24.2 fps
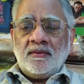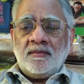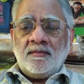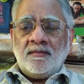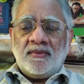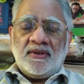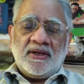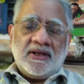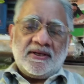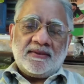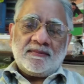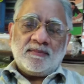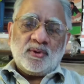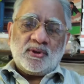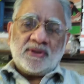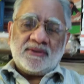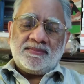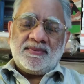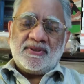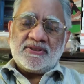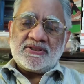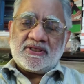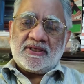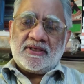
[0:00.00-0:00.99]
मेरा एक
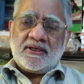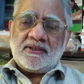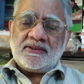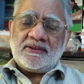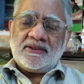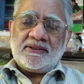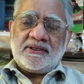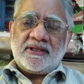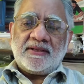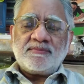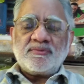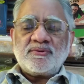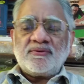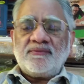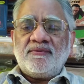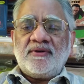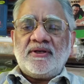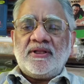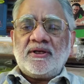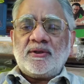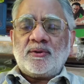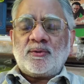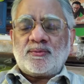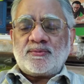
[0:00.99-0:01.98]
मुकदमा चल रहा था टाइम्स ऑफ
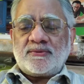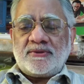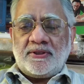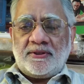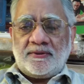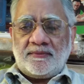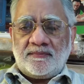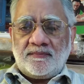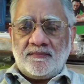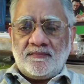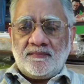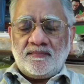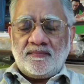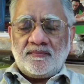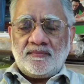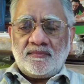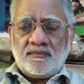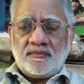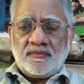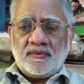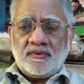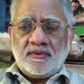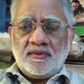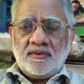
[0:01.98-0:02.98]
इंडिया ग्रुप से
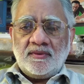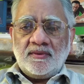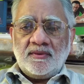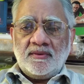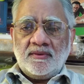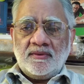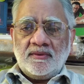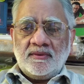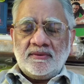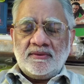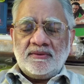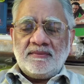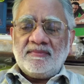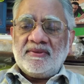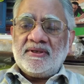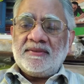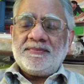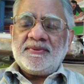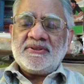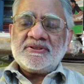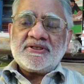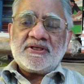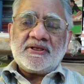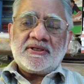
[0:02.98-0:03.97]
ये मेरे
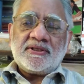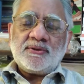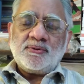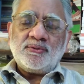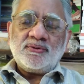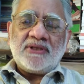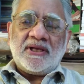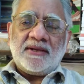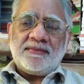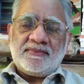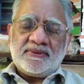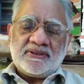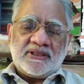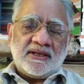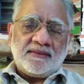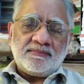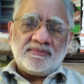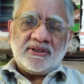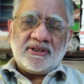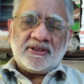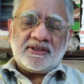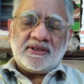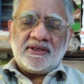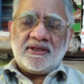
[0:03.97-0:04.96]
पीछे रखी हुई आप किताब
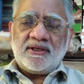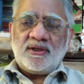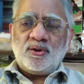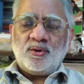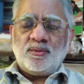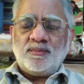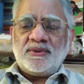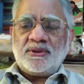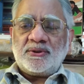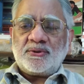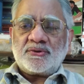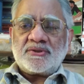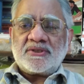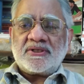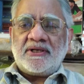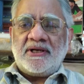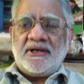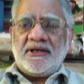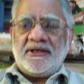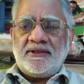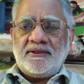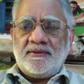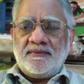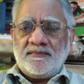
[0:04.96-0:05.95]
देख रहे हैं होम डेकोरेशन
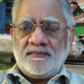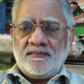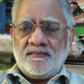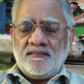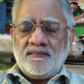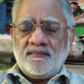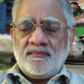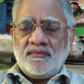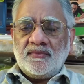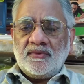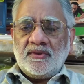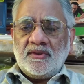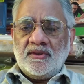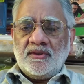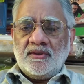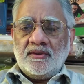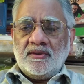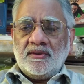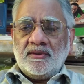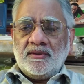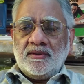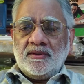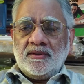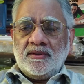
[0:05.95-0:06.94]
गाइड
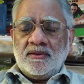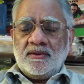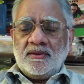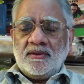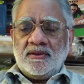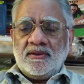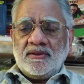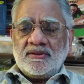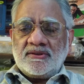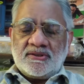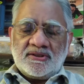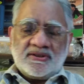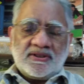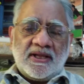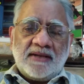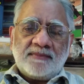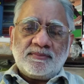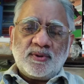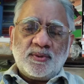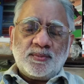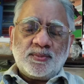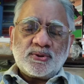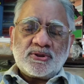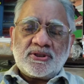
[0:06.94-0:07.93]
इस किताब
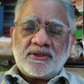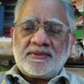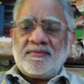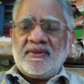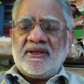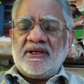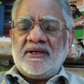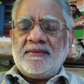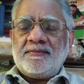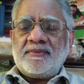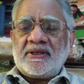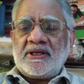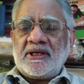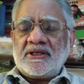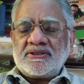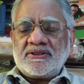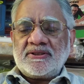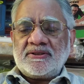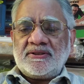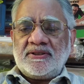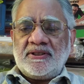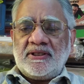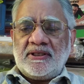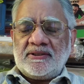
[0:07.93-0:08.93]
को पुस्तक महल ने
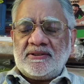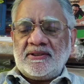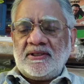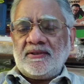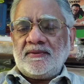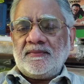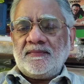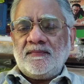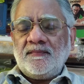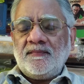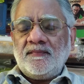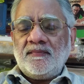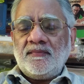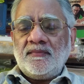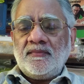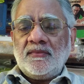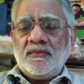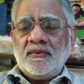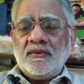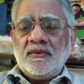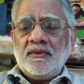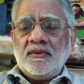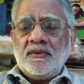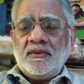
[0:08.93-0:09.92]
प्रकाशित किया था
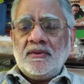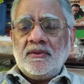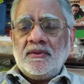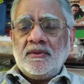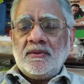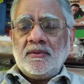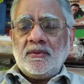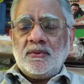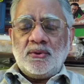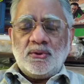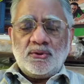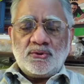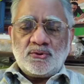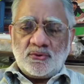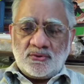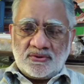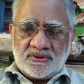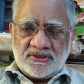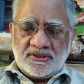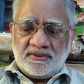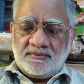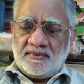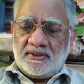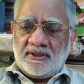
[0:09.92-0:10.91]

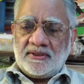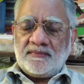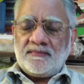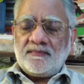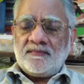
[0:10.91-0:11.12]
1980 में